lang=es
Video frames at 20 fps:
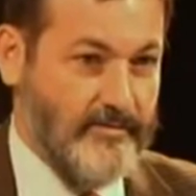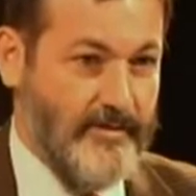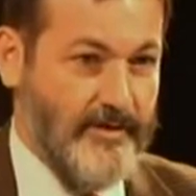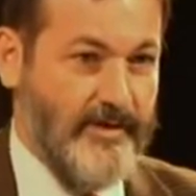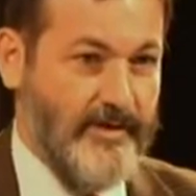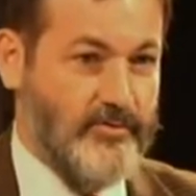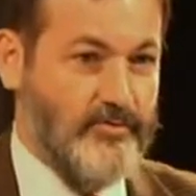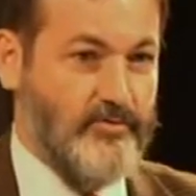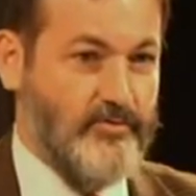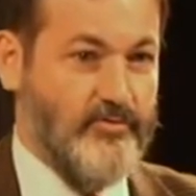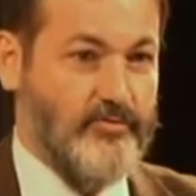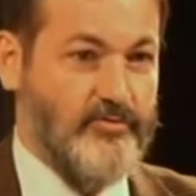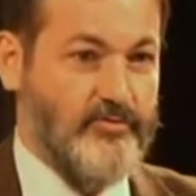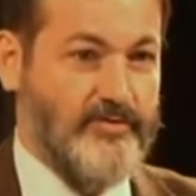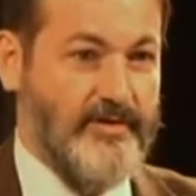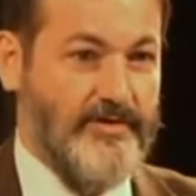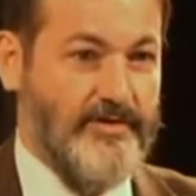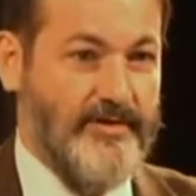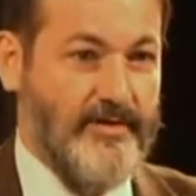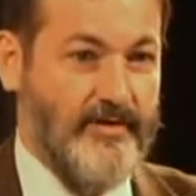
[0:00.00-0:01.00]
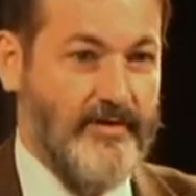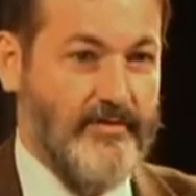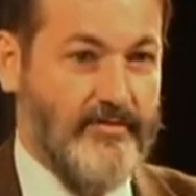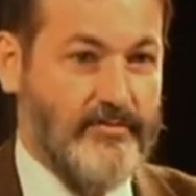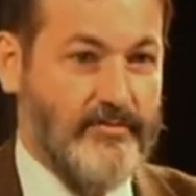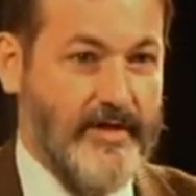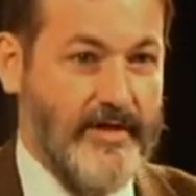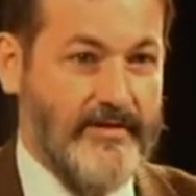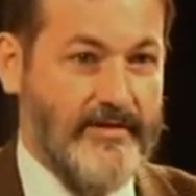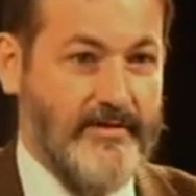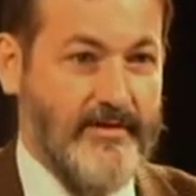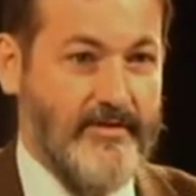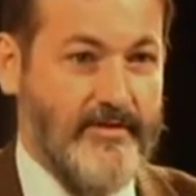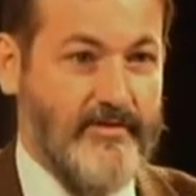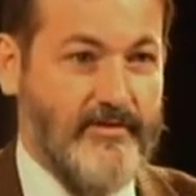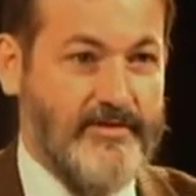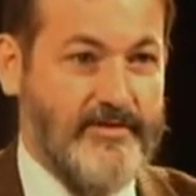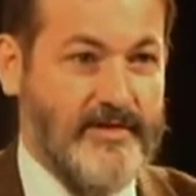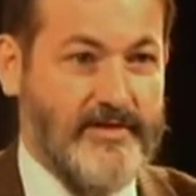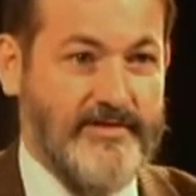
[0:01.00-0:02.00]
restos de cerdos
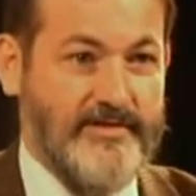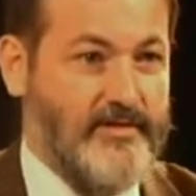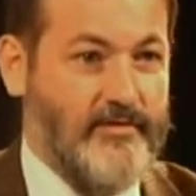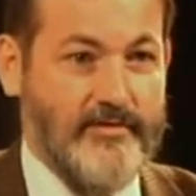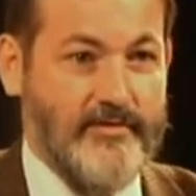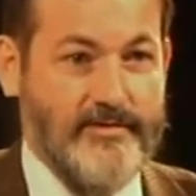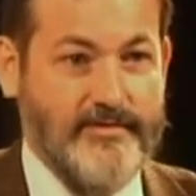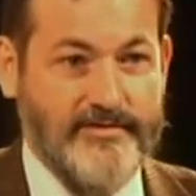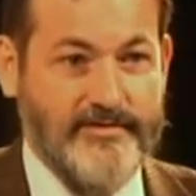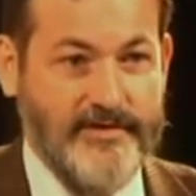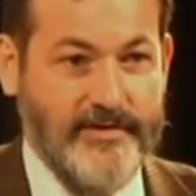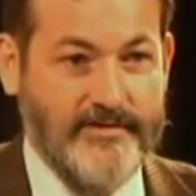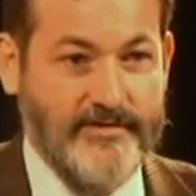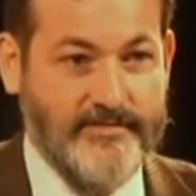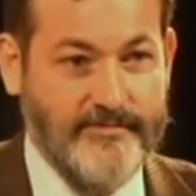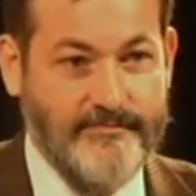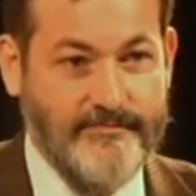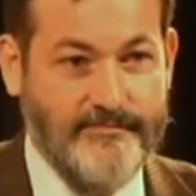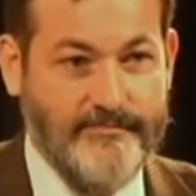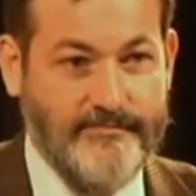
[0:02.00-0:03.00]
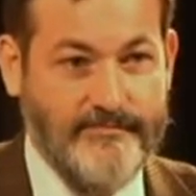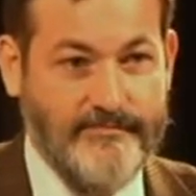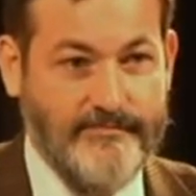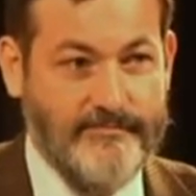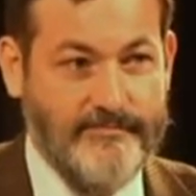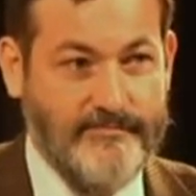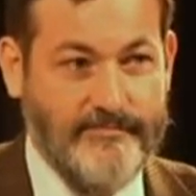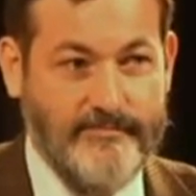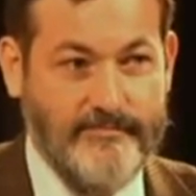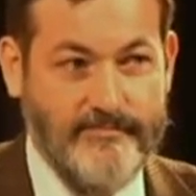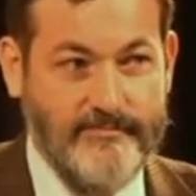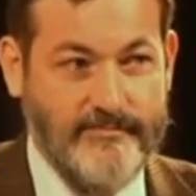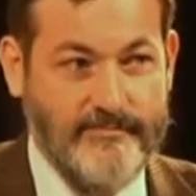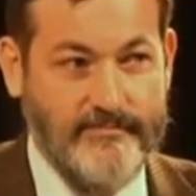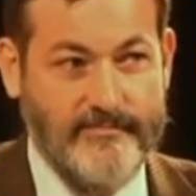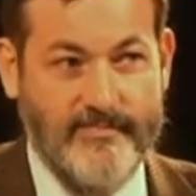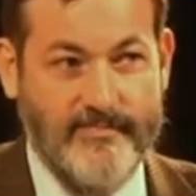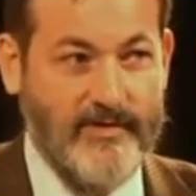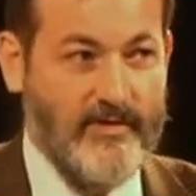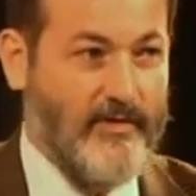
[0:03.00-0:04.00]
anteriores al siglo XVI.
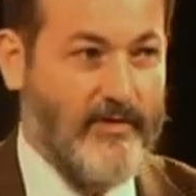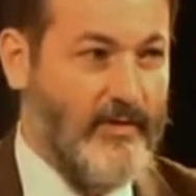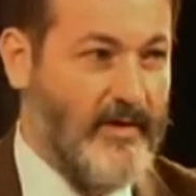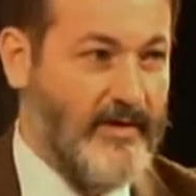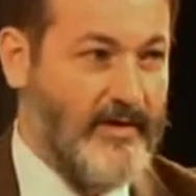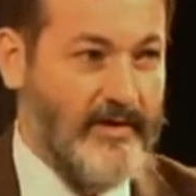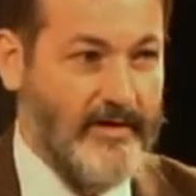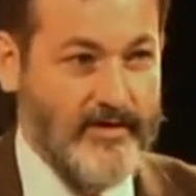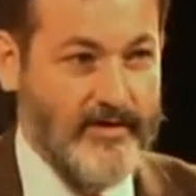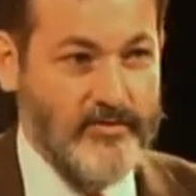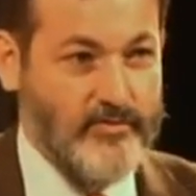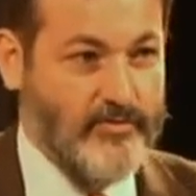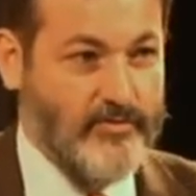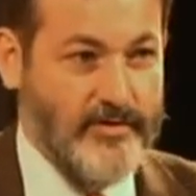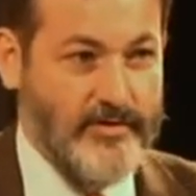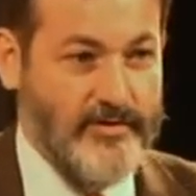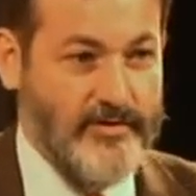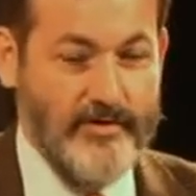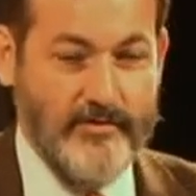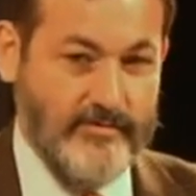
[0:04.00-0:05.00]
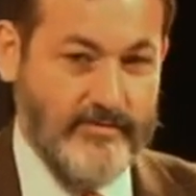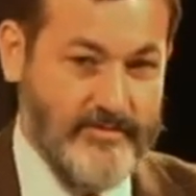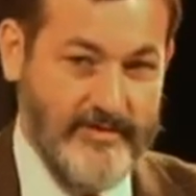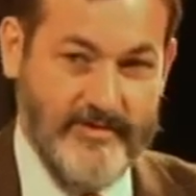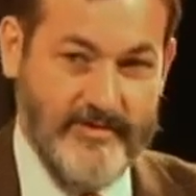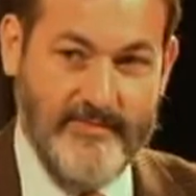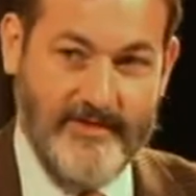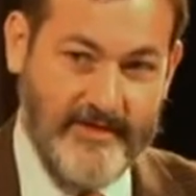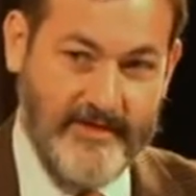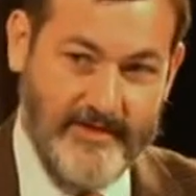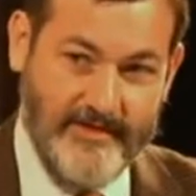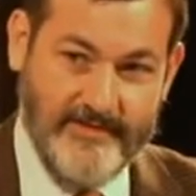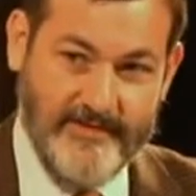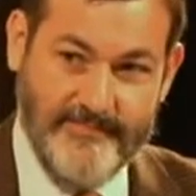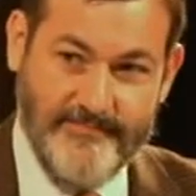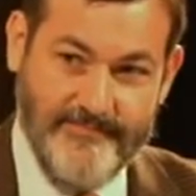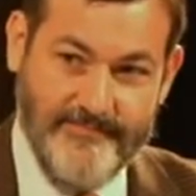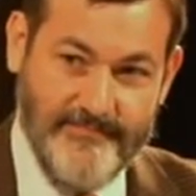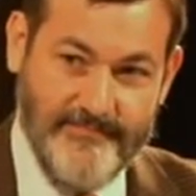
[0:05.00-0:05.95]
No hay restos de cerdos en las Marianas.